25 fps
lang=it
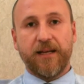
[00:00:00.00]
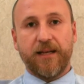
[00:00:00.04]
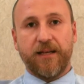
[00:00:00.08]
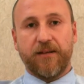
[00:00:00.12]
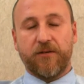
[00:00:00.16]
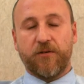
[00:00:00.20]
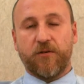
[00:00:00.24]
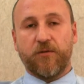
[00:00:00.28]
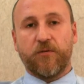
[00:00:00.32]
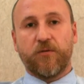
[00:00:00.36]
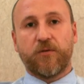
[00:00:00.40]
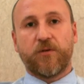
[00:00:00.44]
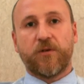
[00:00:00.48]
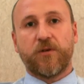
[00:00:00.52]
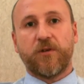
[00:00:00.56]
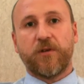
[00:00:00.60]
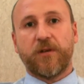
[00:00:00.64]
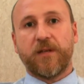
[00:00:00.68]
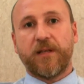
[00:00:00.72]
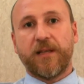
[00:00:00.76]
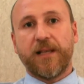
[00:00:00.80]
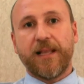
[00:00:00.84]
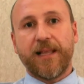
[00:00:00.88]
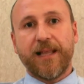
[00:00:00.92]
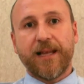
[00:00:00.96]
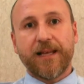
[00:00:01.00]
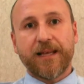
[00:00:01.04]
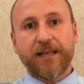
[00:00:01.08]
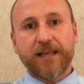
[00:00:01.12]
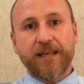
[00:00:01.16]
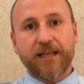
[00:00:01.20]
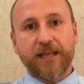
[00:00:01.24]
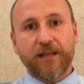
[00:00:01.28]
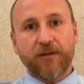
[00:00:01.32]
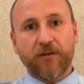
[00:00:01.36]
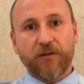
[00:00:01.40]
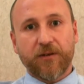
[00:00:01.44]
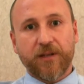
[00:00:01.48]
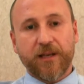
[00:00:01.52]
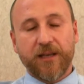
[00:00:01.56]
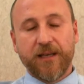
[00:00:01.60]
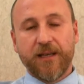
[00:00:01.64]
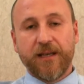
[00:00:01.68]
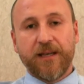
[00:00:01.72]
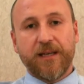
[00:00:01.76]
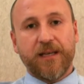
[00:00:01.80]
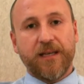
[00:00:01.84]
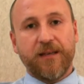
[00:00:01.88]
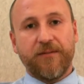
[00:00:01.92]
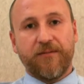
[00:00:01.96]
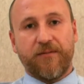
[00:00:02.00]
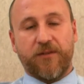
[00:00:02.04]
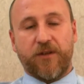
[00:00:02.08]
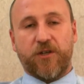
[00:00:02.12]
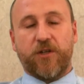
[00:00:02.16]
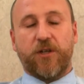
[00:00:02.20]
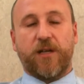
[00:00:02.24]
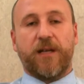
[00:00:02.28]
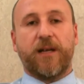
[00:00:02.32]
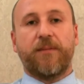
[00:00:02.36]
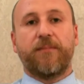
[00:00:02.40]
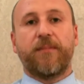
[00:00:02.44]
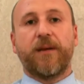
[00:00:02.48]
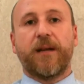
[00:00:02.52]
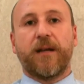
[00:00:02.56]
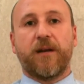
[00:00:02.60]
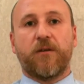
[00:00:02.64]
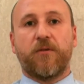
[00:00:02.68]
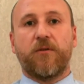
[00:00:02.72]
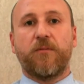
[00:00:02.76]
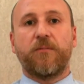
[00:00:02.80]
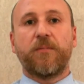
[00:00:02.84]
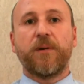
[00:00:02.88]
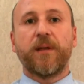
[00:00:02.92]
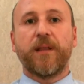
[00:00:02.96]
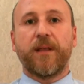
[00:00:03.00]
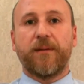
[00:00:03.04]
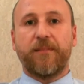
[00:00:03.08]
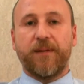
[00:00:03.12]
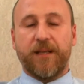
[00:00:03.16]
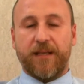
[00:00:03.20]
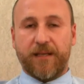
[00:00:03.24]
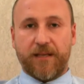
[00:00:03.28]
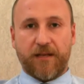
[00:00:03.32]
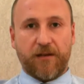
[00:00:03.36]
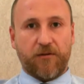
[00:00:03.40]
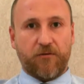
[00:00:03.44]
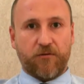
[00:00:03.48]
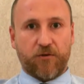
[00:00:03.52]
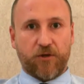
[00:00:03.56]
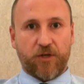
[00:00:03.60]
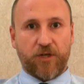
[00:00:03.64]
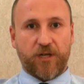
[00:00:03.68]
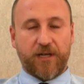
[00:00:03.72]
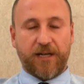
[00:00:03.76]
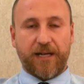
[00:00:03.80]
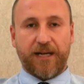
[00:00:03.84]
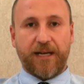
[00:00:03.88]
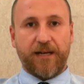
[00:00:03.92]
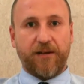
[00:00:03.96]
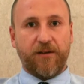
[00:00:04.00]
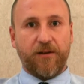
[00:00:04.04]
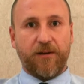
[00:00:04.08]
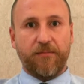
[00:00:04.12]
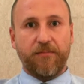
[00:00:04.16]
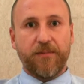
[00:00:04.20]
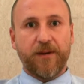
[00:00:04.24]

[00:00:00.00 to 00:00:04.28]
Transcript: L'introduzione degli antidoti invece cambierà completamente lo scenario.